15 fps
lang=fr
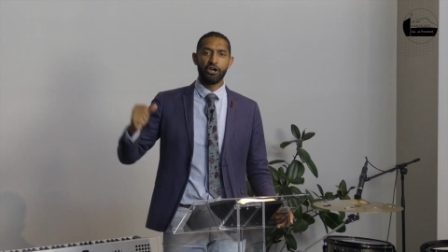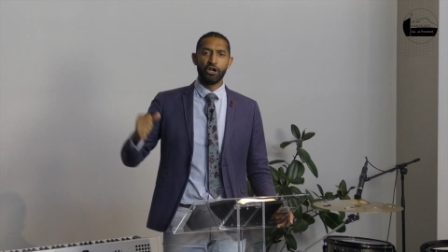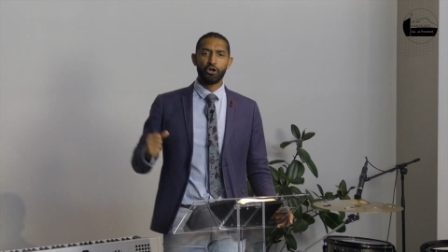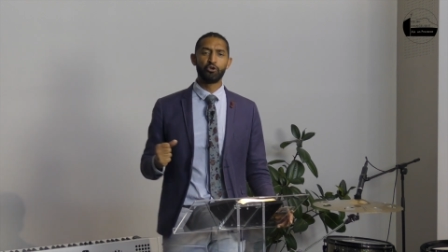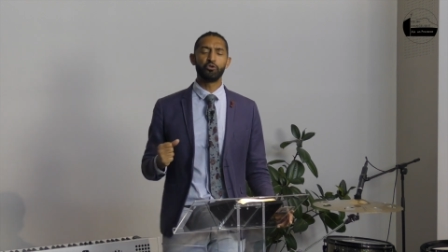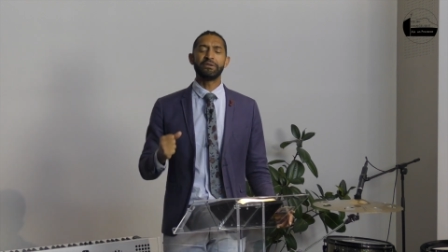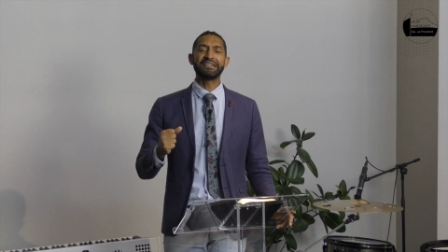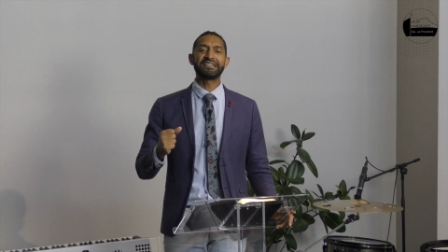
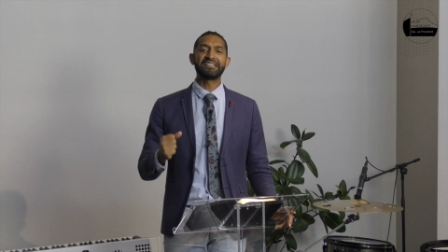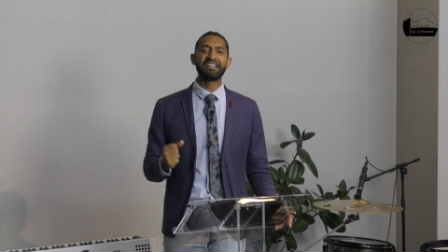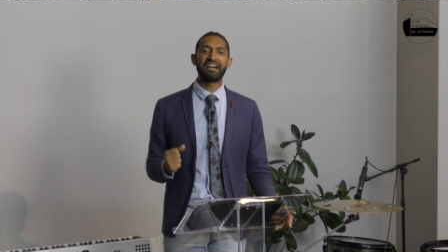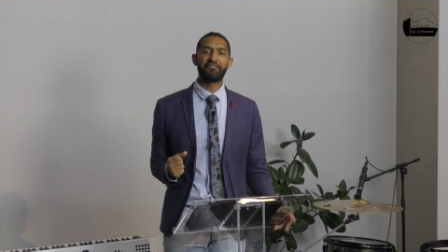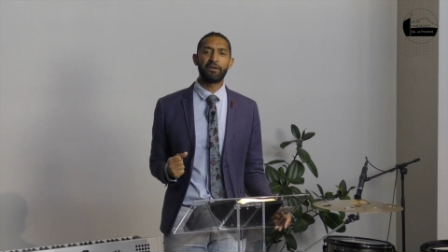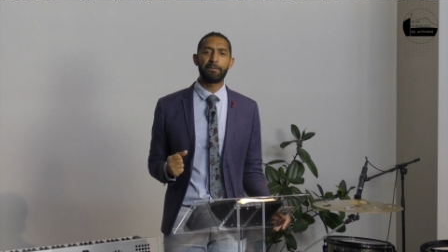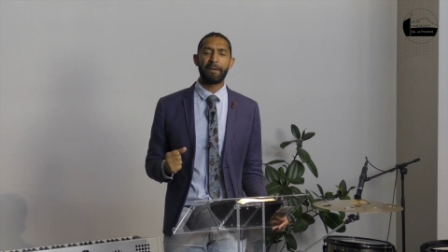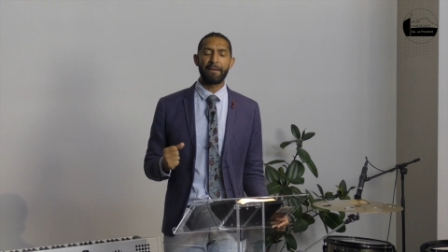lui qui
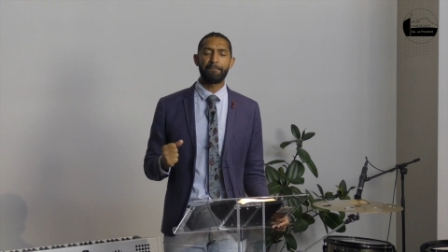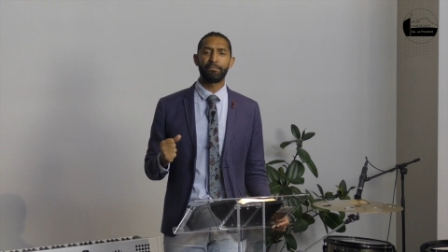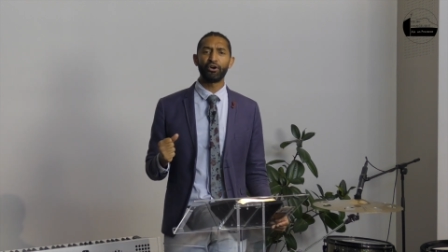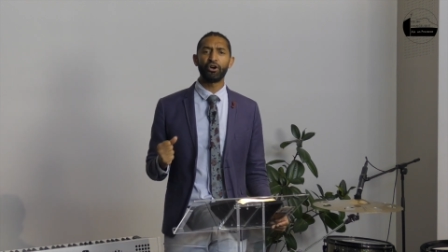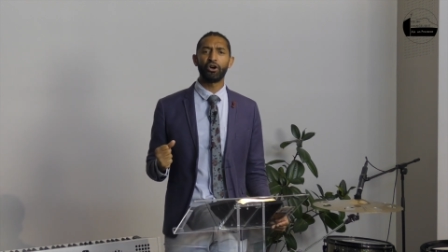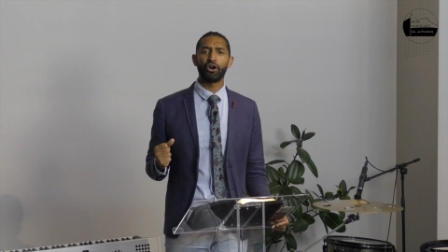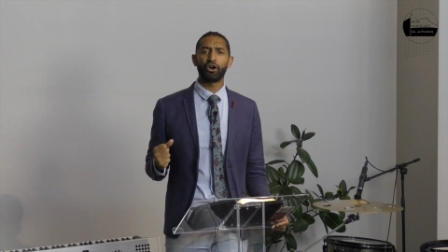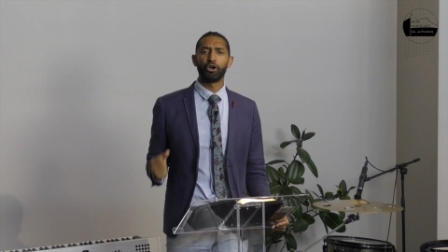n'avait pas
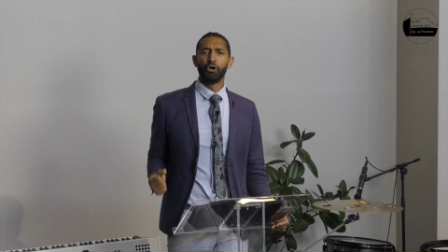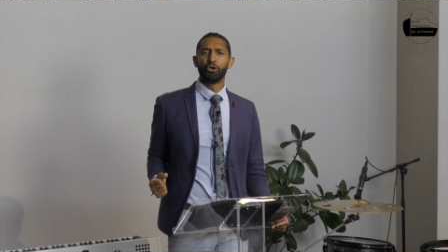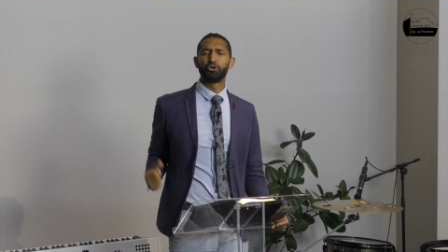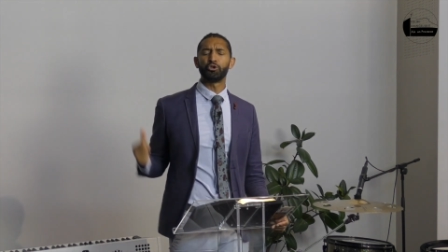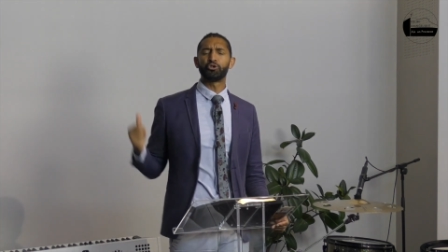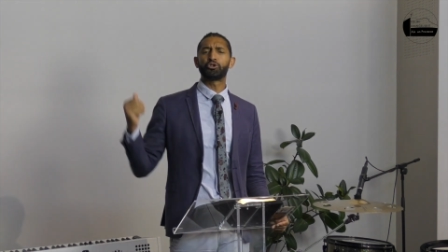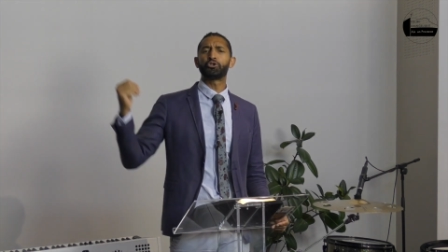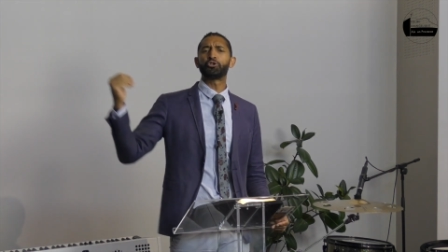peur
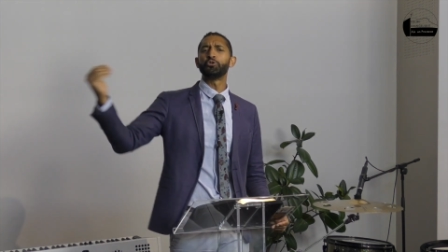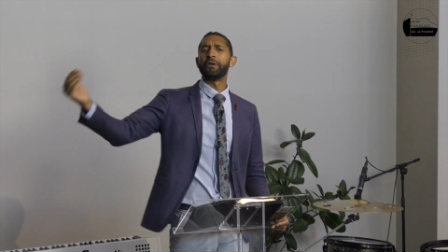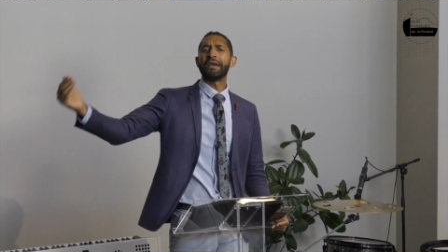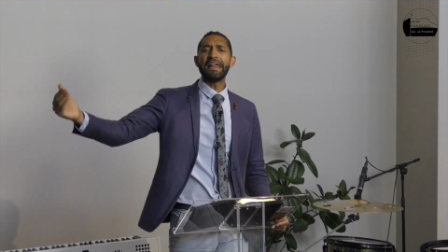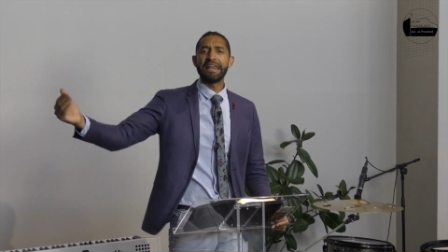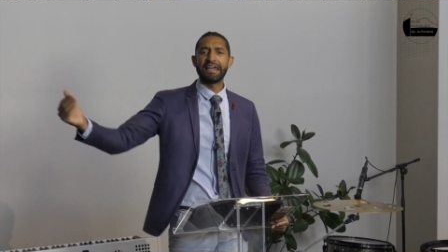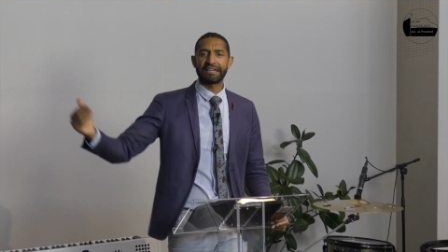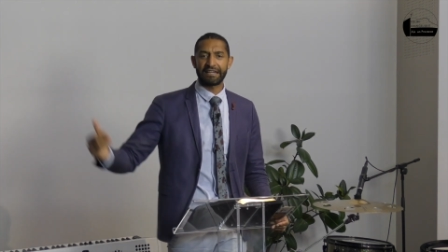de
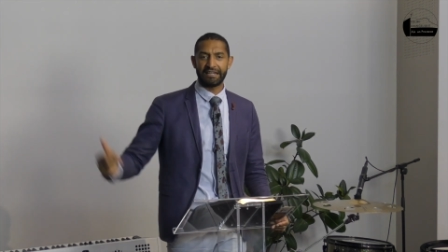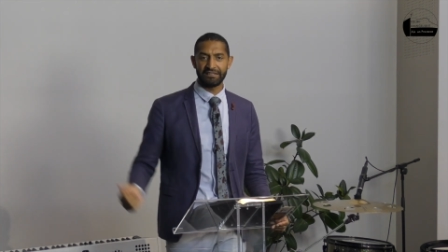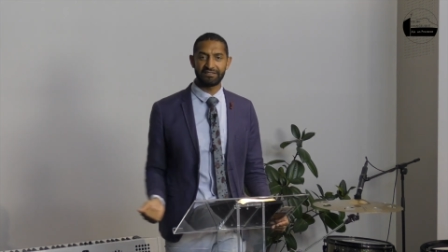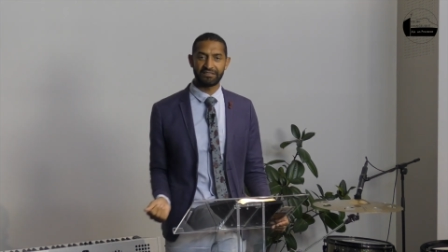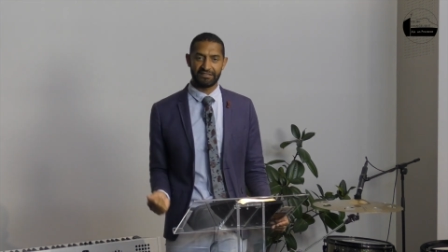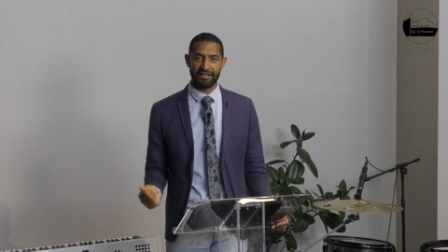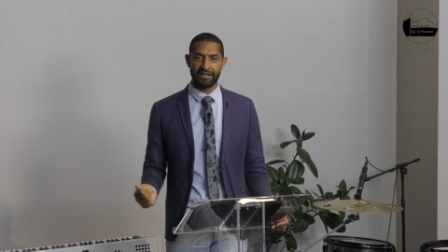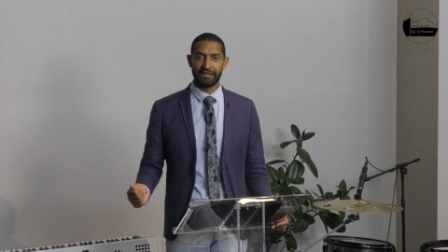tuer les
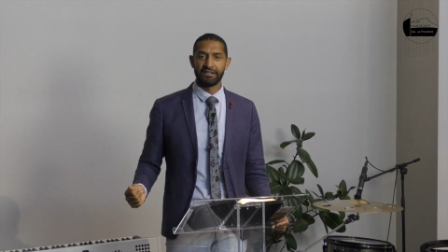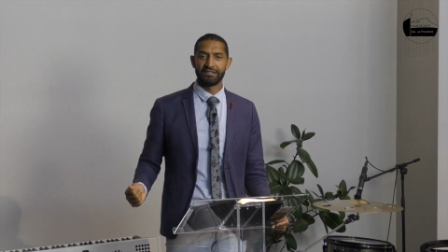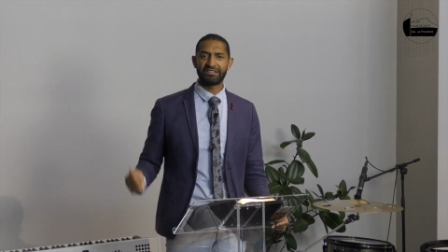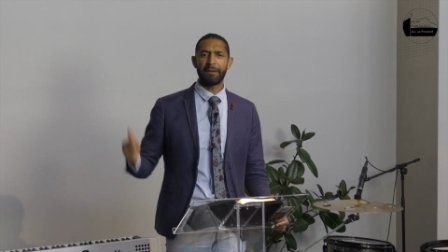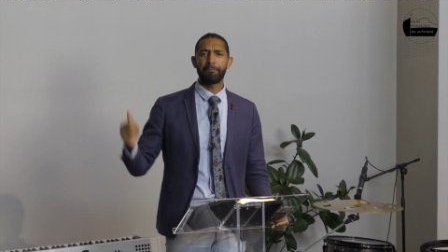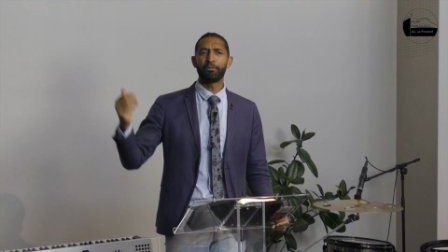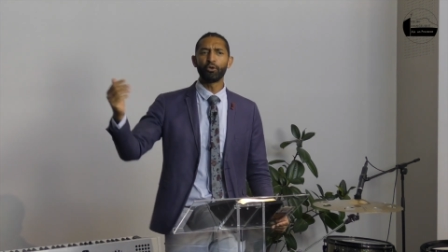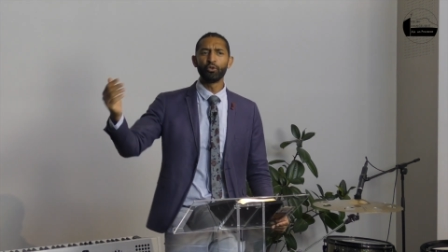chrétiens,
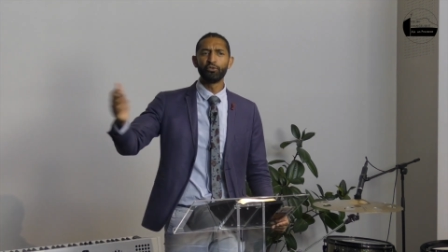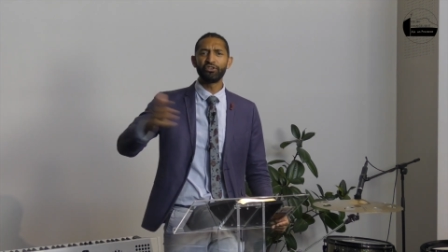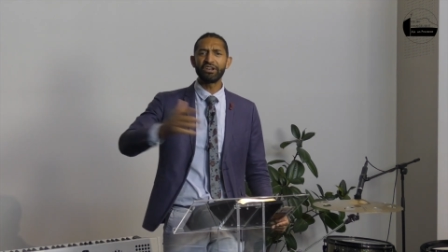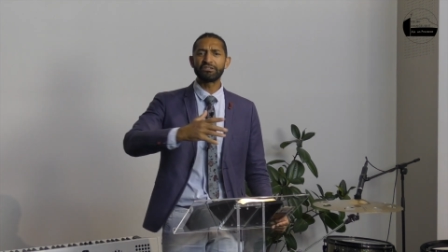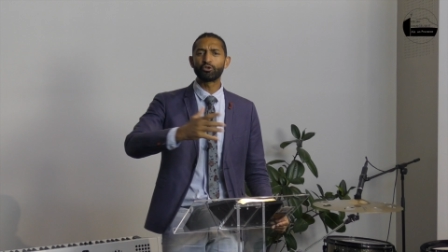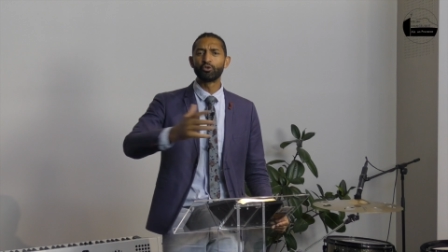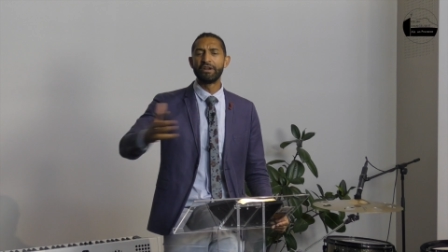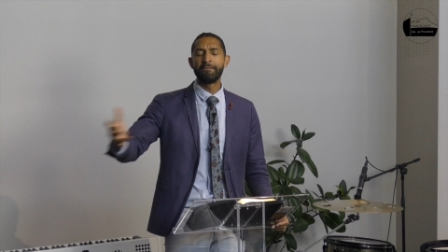d'approuver
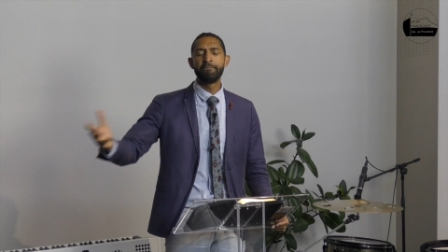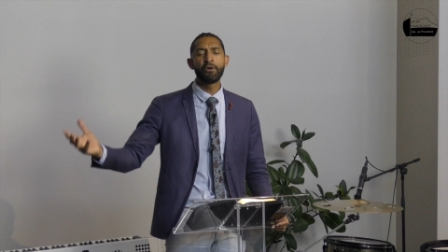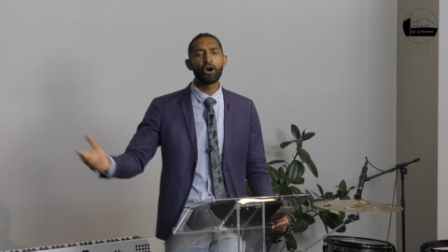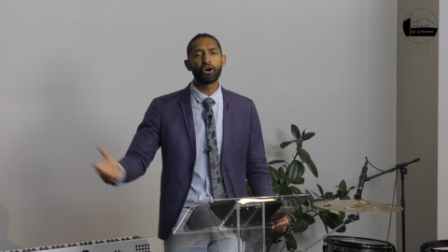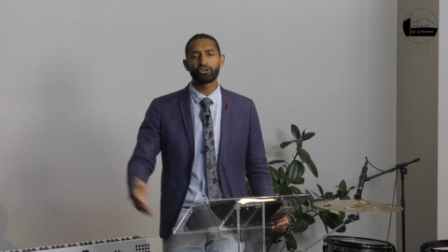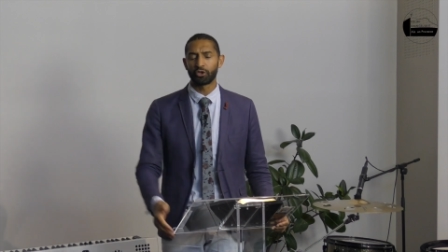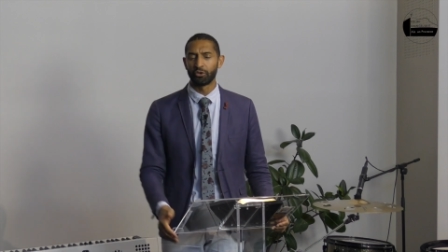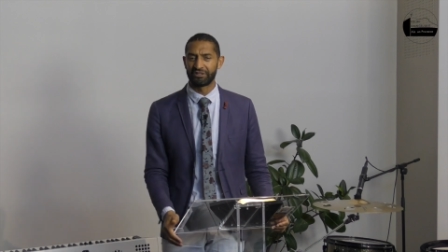tous les
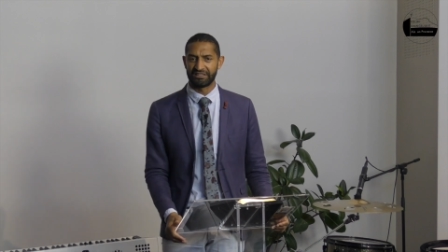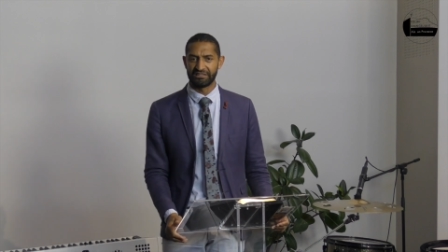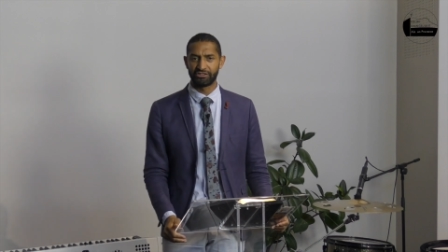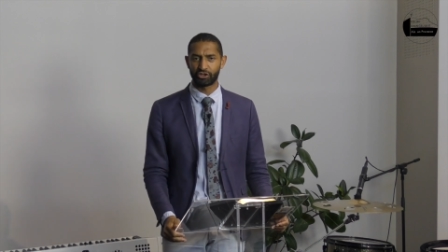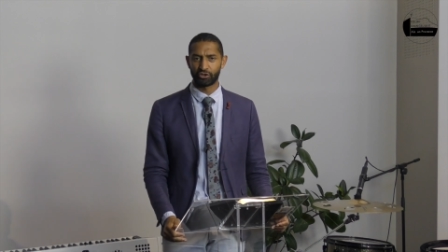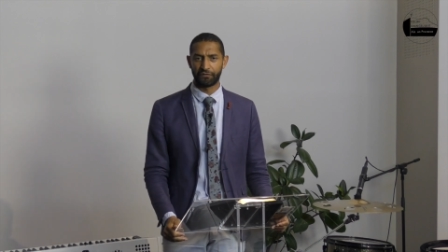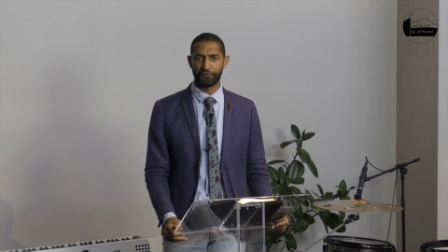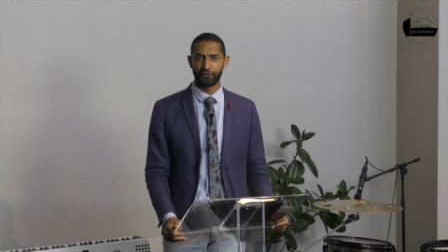meurtres qui
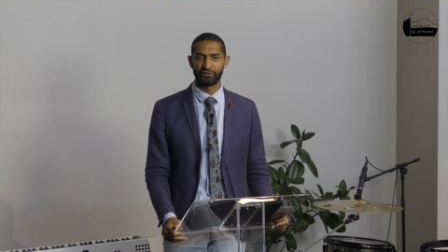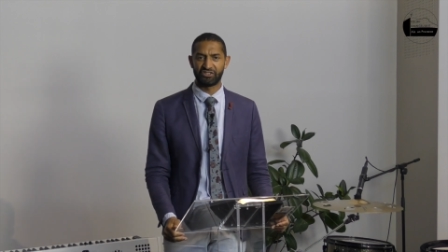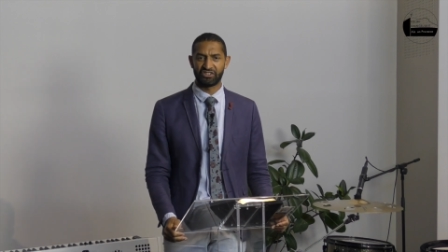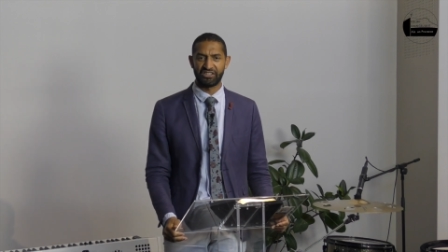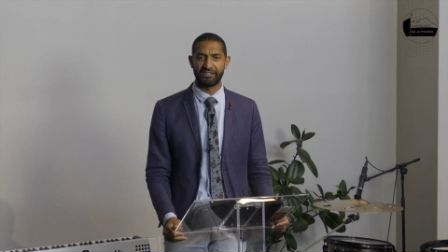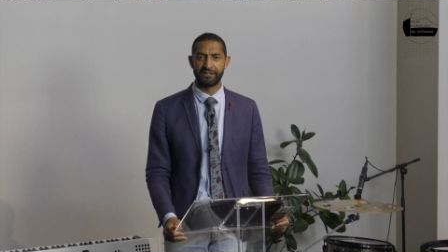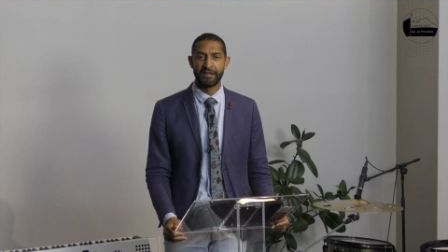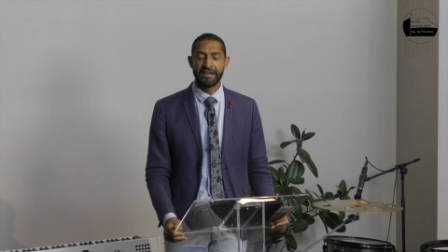se
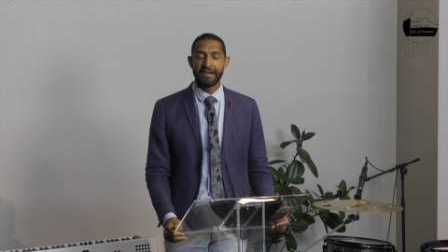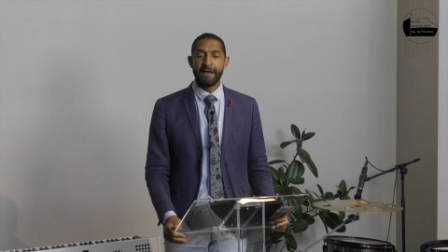faisaient.